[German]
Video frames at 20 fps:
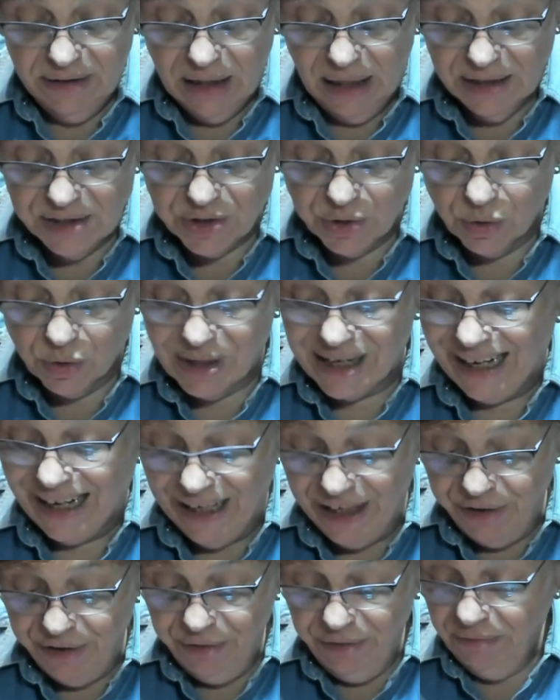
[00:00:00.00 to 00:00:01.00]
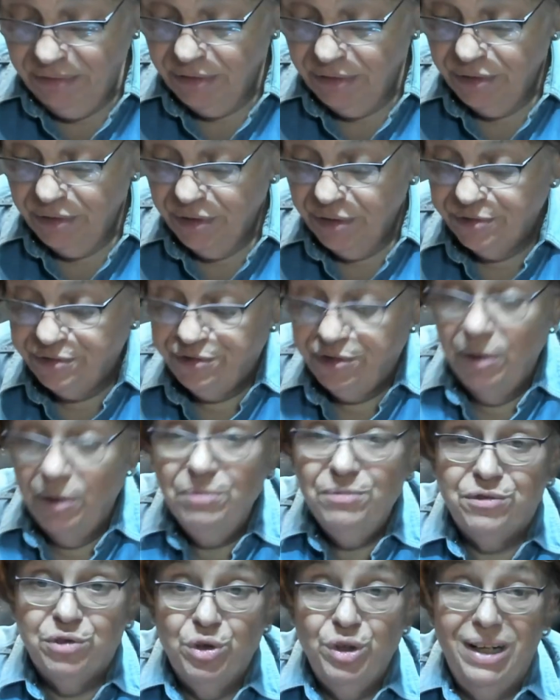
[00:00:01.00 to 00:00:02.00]
Also kein
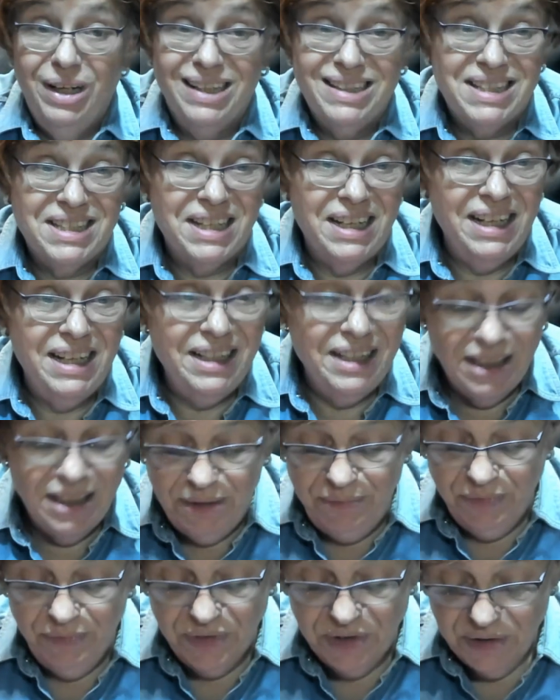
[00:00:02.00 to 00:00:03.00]
510er,